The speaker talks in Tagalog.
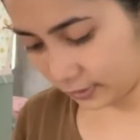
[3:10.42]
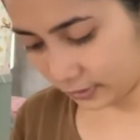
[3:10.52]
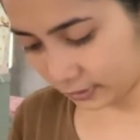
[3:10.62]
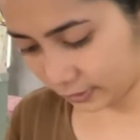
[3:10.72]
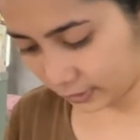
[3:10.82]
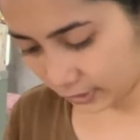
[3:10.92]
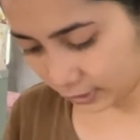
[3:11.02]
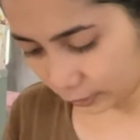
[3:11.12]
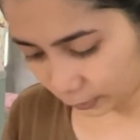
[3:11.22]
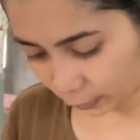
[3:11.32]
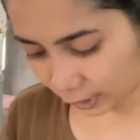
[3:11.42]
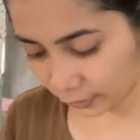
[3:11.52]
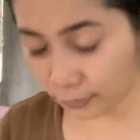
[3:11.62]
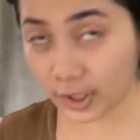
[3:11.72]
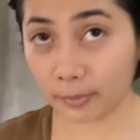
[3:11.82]
Tapos kung
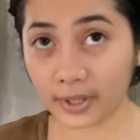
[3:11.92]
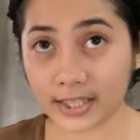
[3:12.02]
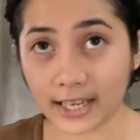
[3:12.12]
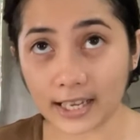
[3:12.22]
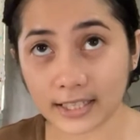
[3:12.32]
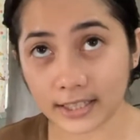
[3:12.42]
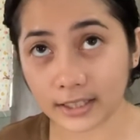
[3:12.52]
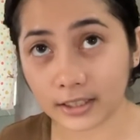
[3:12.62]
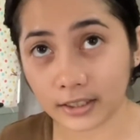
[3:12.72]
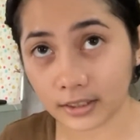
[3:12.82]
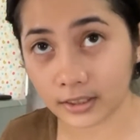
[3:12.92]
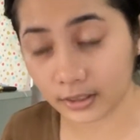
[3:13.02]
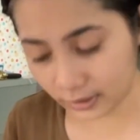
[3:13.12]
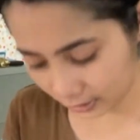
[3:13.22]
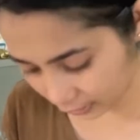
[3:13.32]
150 pesos. 2,
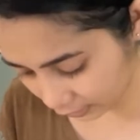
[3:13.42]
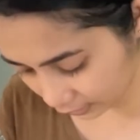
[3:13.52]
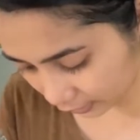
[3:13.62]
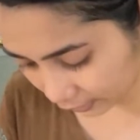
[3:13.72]
300.